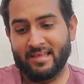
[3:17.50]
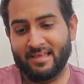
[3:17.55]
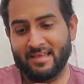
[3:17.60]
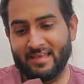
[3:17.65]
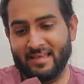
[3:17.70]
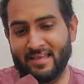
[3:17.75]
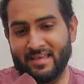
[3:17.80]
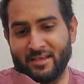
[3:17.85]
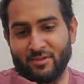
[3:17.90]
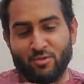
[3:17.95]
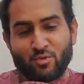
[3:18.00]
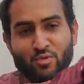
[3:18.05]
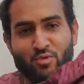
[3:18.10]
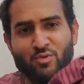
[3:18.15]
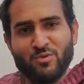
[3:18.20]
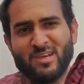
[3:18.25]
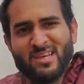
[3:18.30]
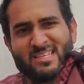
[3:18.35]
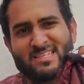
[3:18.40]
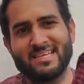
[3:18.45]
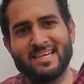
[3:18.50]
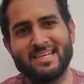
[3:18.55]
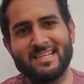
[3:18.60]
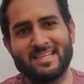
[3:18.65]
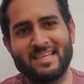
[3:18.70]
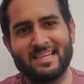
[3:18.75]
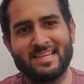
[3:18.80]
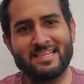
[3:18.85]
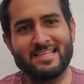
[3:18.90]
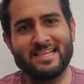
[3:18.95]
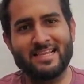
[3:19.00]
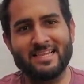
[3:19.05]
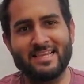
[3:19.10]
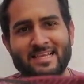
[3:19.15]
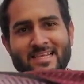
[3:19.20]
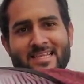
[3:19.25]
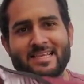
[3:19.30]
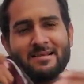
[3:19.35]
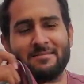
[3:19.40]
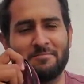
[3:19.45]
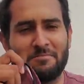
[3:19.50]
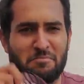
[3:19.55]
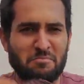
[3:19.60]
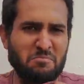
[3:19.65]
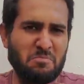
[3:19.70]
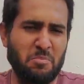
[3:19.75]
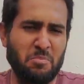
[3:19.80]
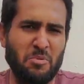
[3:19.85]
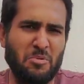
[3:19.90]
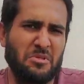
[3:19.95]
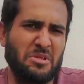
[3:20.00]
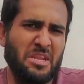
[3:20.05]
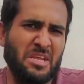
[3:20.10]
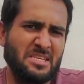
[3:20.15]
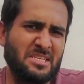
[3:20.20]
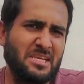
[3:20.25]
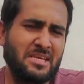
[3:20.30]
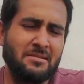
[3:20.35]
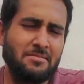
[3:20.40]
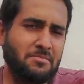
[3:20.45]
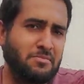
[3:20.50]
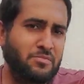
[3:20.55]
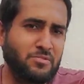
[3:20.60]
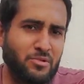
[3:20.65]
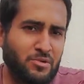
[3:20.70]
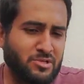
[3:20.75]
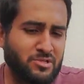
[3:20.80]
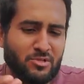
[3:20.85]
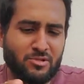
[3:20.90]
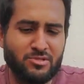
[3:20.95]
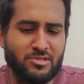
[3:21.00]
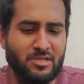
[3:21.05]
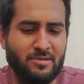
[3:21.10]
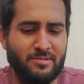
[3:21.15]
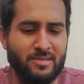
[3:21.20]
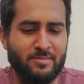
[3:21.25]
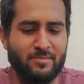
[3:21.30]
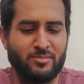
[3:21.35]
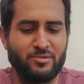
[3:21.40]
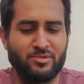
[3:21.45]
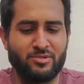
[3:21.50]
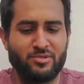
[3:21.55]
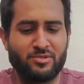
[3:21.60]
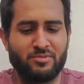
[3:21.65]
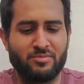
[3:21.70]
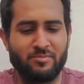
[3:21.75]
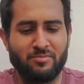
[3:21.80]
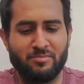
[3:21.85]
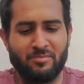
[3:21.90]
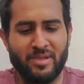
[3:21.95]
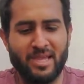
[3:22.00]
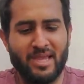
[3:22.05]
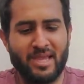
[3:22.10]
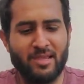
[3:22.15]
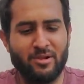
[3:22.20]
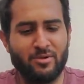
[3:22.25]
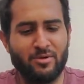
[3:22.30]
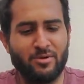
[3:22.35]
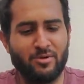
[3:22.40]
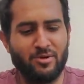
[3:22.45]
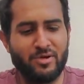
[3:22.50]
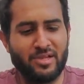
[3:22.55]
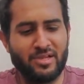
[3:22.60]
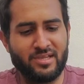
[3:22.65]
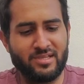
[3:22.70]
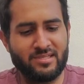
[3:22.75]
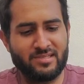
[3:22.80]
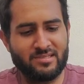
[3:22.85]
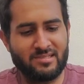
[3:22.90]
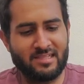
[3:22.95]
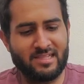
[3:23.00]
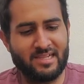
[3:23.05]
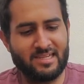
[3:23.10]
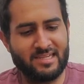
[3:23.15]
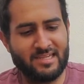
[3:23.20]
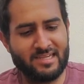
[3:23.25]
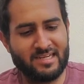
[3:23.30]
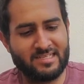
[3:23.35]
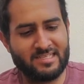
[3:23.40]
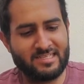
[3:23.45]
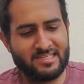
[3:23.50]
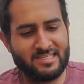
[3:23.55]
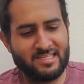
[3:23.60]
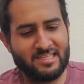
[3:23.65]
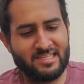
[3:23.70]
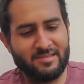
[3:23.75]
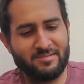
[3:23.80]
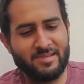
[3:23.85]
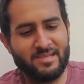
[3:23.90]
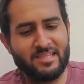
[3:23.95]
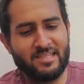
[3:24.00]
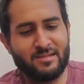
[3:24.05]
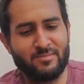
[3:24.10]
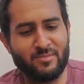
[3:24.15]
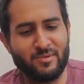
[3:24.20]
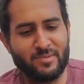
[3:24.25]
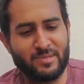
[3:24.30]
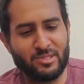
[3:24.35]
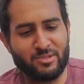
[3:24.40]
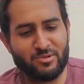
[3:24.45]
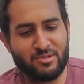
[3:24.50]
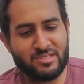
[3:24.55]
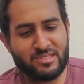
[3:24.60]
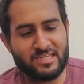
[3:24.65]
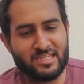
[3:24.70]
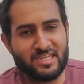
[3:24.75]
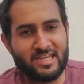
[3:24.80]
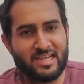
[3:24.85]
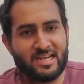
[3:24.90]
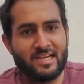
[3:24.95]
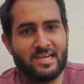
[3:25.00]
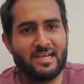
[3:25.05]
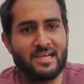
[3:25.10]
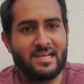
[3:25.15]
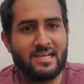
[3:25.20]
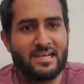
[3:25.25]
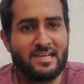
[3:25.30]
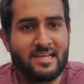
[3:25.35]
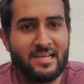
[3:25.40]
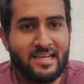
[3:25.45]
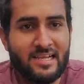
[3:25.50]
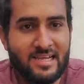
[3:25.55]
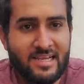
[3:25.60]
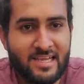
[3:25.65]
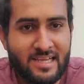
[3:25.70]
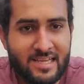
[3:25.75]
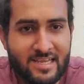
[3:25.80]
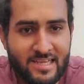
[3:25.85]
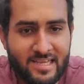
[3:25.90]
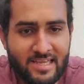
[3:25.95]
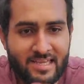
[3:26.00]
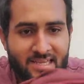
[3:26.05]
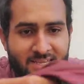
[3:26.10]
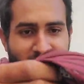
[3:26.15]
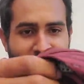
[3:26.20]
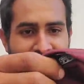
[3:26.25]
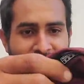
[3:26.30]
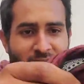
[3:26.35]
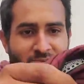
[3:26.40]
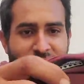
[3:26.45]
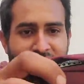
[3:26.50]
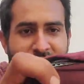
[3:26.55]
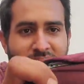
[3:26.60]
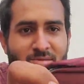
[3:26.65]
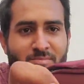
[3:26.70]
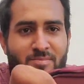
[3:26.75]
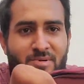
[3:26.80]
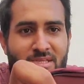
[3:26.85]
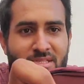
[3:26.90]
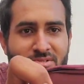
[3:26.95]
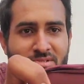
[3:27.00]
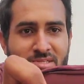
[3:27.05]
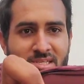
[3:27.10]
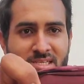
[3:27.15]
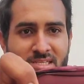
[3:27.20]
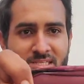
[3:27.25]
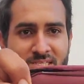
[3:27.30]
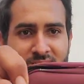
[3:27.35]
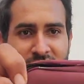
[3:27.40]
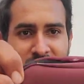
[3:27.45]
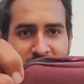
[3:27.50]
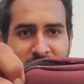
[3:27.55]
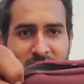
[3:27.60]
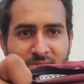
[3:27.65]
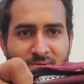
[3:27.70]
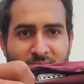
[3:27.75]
Eh, dudo que sea tela italiana, podría ser, no lo sabemos. Pero la licra se siente bien al momento de estirarla. Eh, no sé si pueden ustedes